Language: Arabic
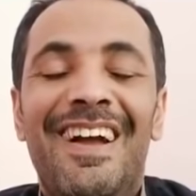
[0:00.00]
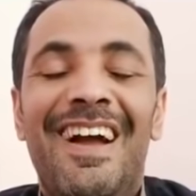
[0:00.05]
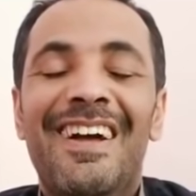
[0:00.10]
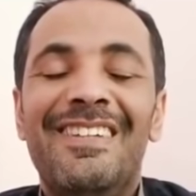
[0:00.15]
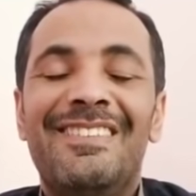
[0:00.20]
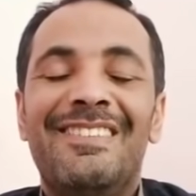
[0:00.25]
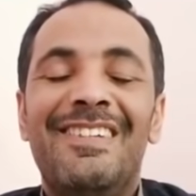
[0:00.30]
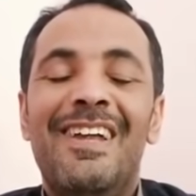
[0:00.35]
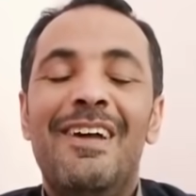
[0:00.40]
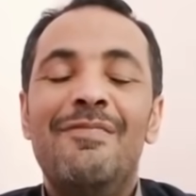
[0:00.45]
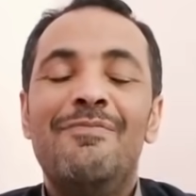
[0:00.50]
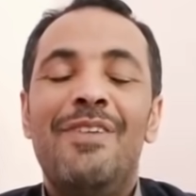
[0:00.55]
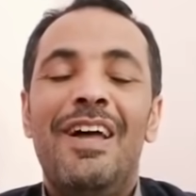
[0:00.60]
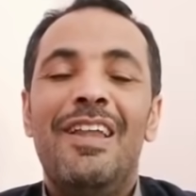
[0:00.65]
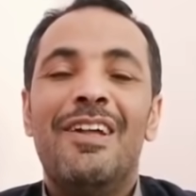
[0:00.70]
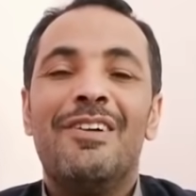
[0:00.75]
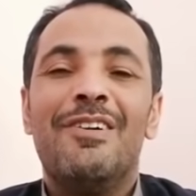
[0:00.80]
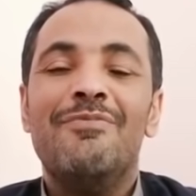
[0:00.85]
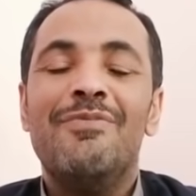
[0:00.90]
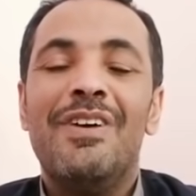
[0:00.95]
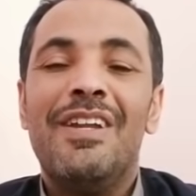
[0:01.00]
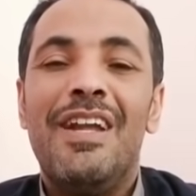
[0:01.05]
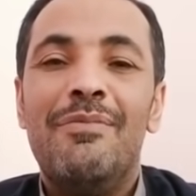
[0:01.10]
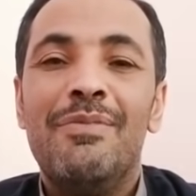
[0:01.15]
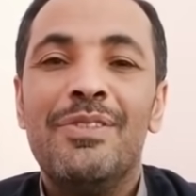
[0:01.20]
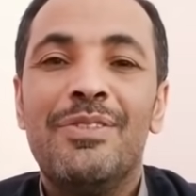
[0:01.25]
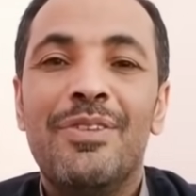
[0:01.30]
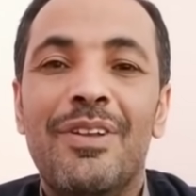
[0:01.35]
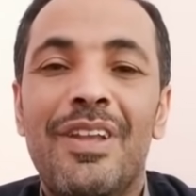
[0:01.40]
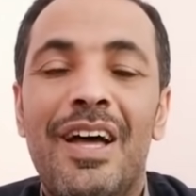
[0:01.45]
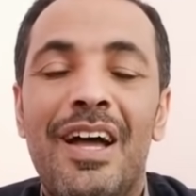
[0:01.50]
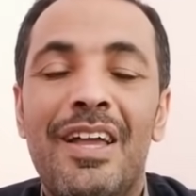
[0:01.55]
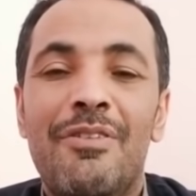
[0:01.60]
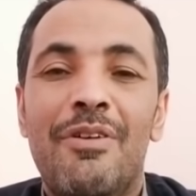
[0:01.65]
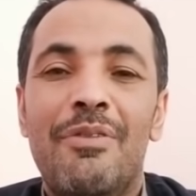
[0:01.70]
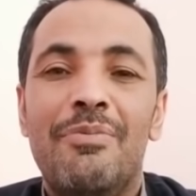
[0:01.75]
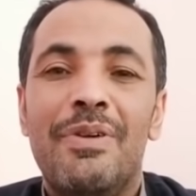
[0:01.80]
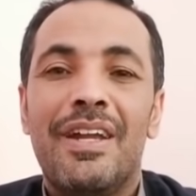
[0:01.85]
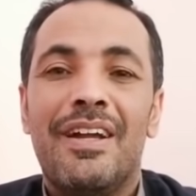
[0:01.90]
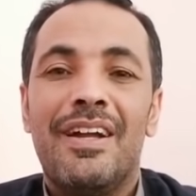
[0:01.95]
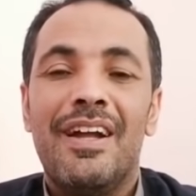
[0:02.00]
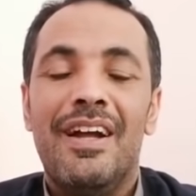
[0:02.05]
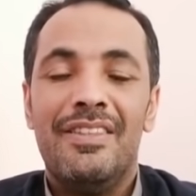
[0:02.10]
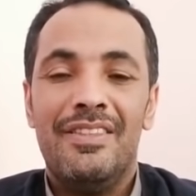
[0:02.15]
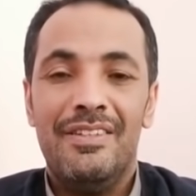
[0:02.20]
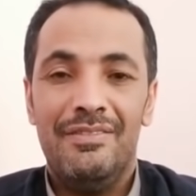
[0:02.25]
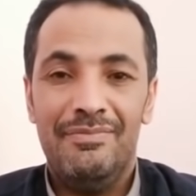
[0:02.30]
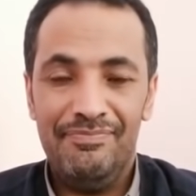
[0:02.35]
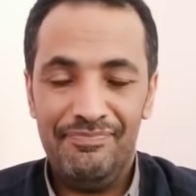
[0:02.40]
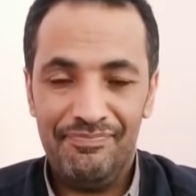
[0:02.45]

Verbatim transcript: السلام عليكم ورحمة الله وبركاته